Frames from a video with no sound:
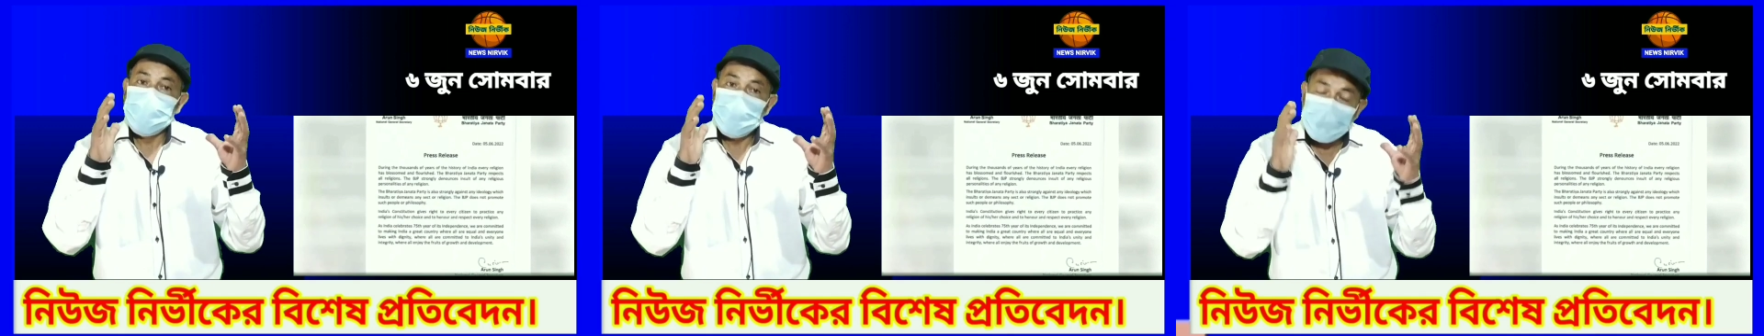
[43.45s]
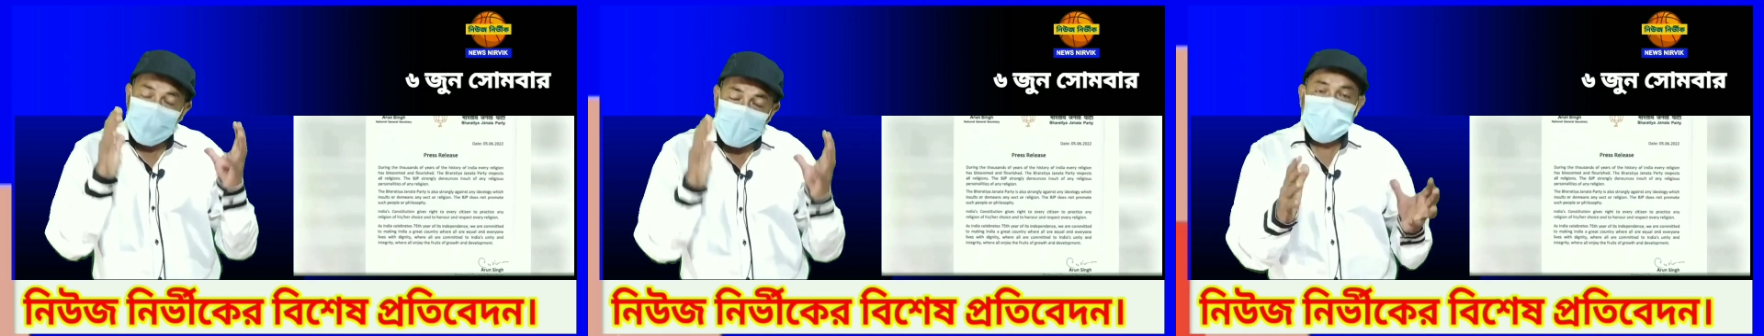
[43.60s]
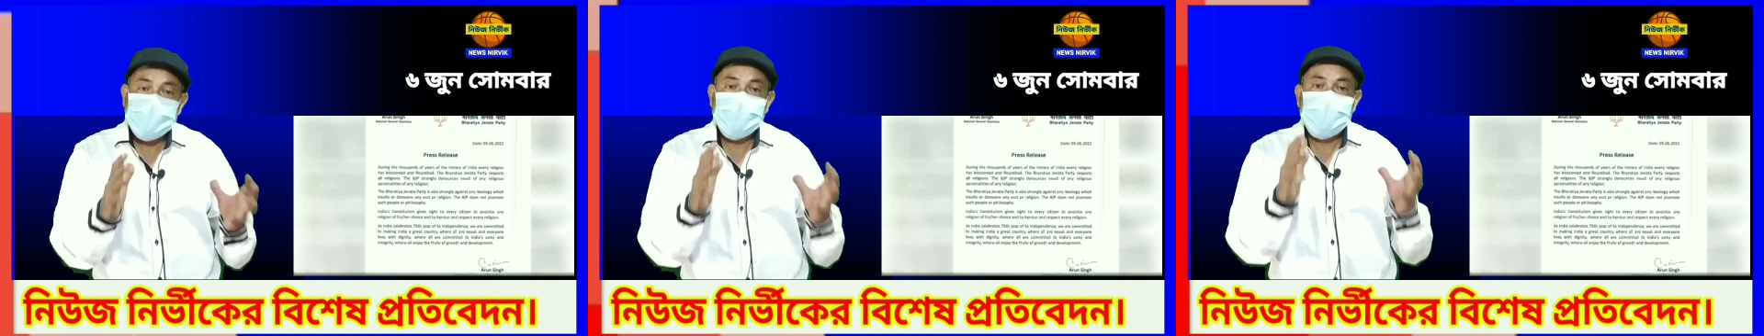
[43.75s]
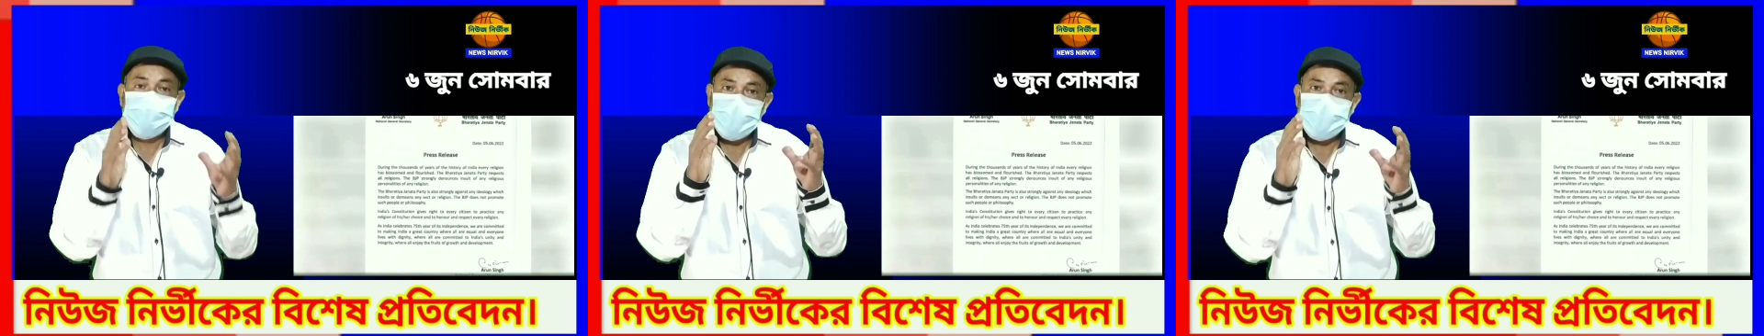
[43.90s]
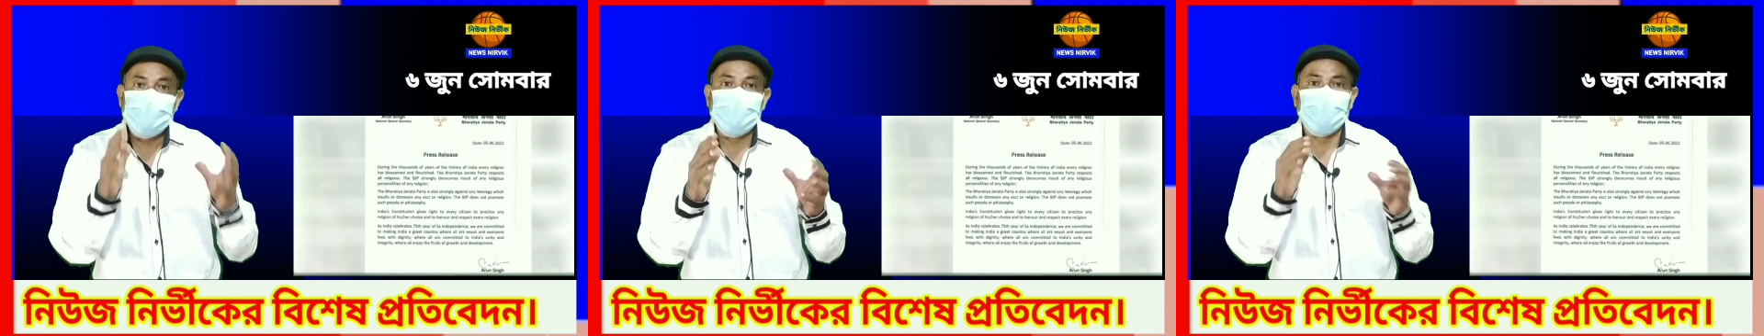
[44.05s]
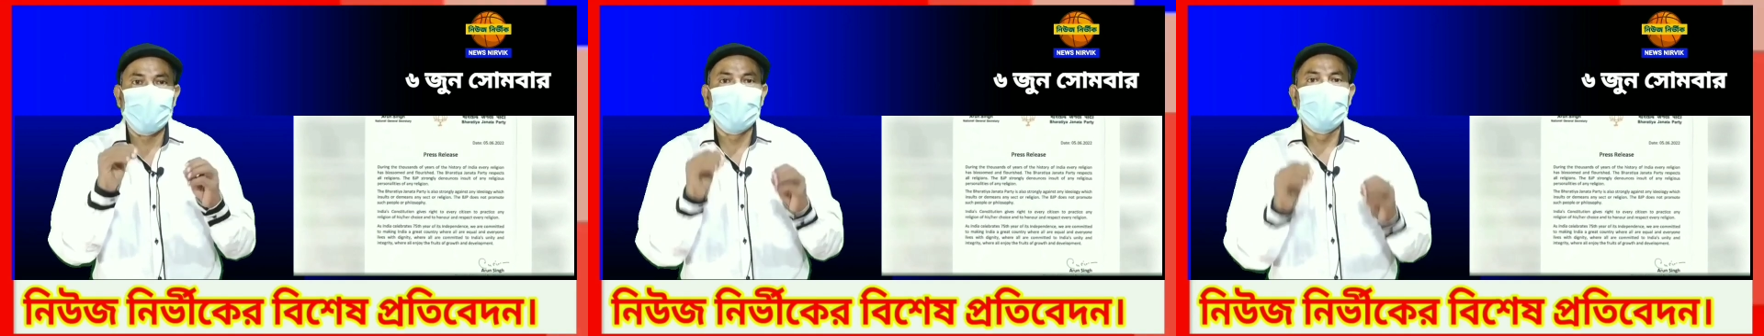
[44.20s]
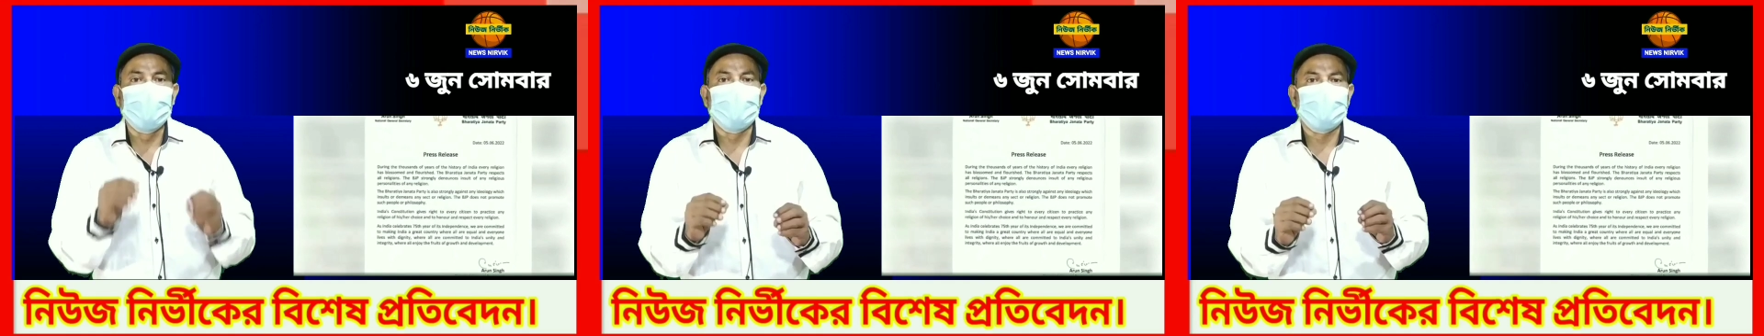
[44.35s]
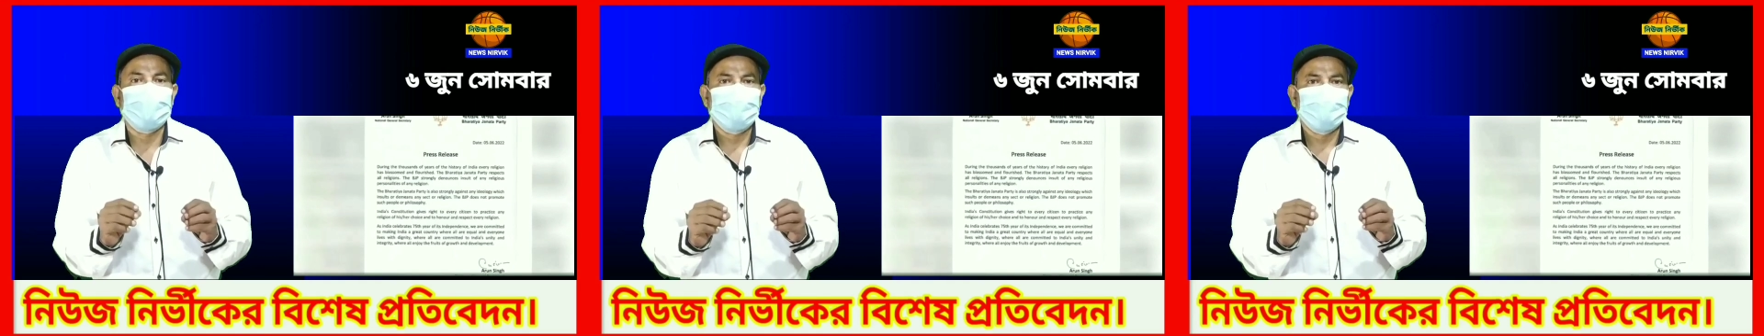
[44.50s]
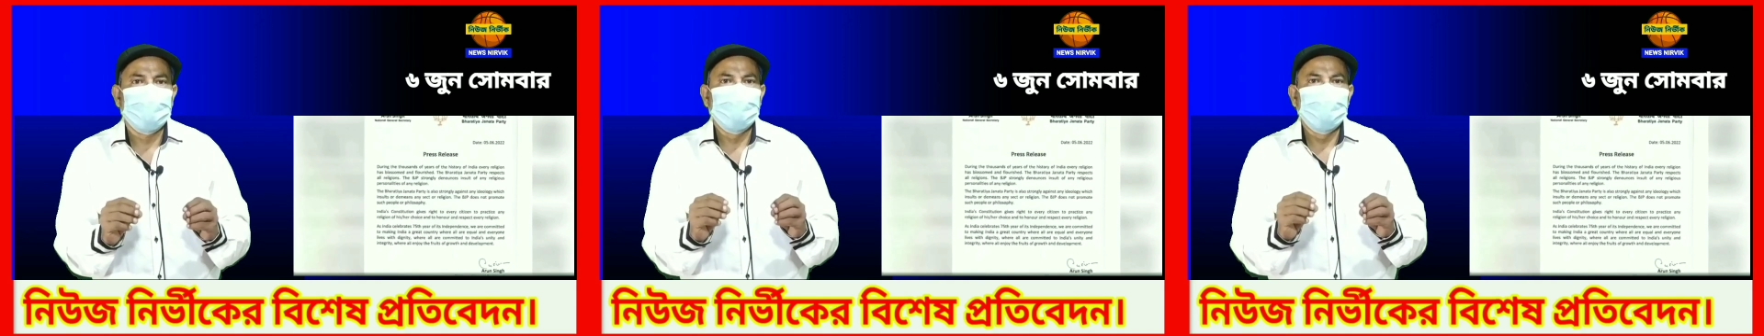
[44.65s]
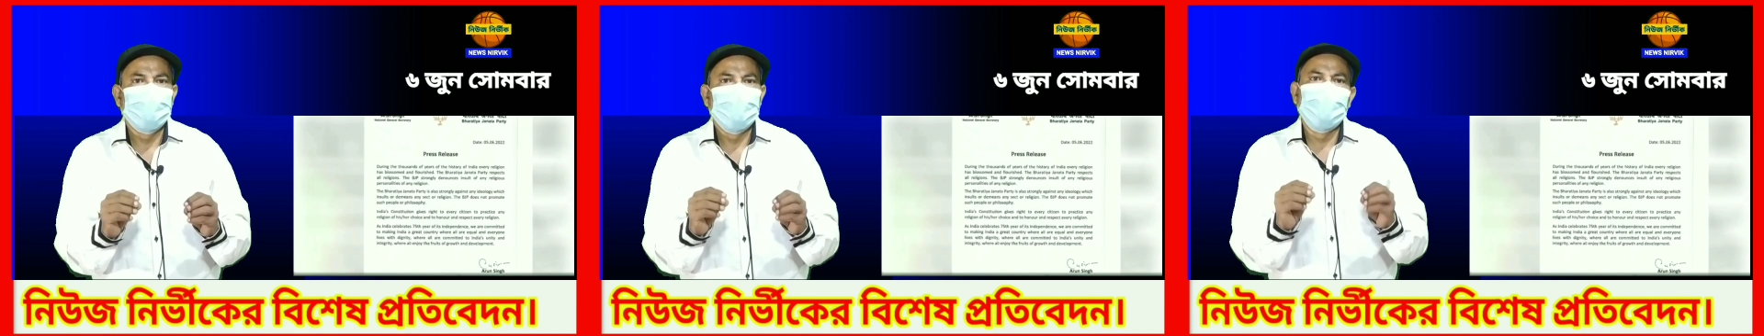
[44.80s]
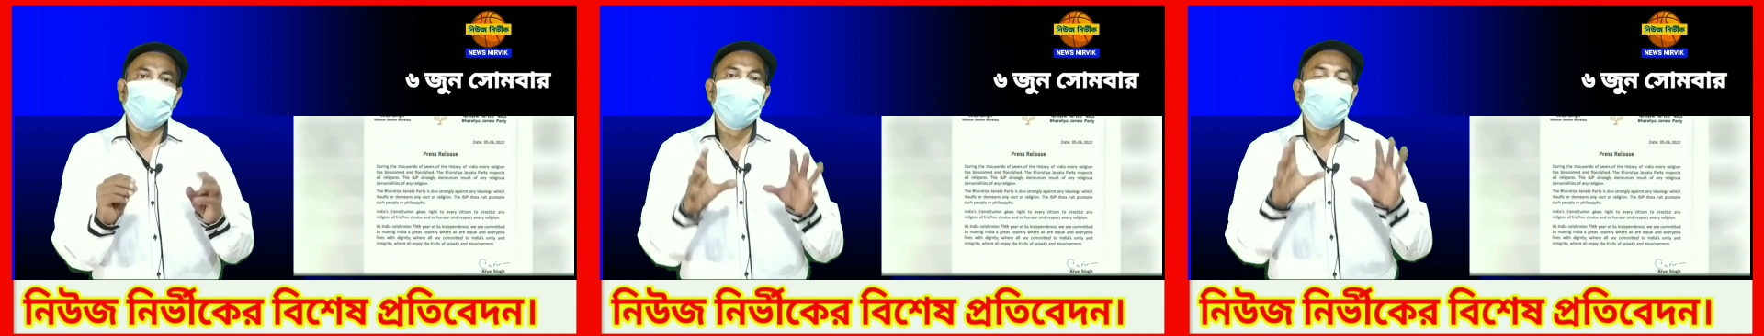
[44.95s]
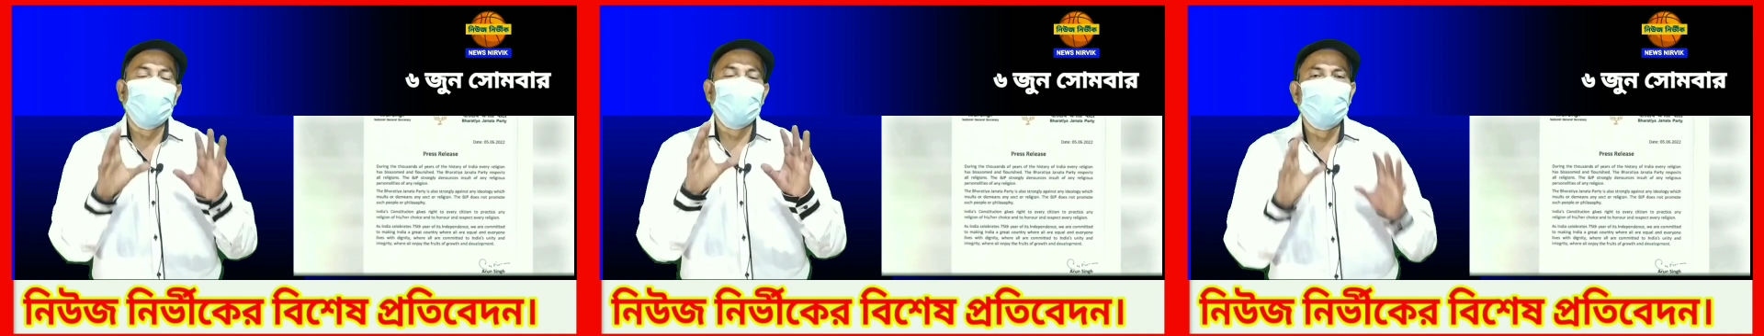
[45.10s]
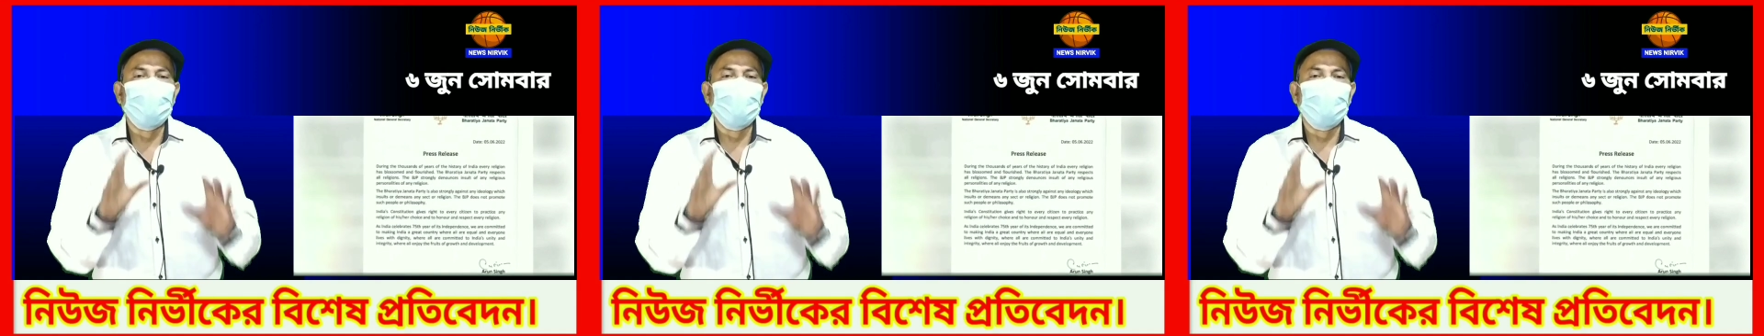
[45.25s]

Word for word: বিজেপি দলের দুজন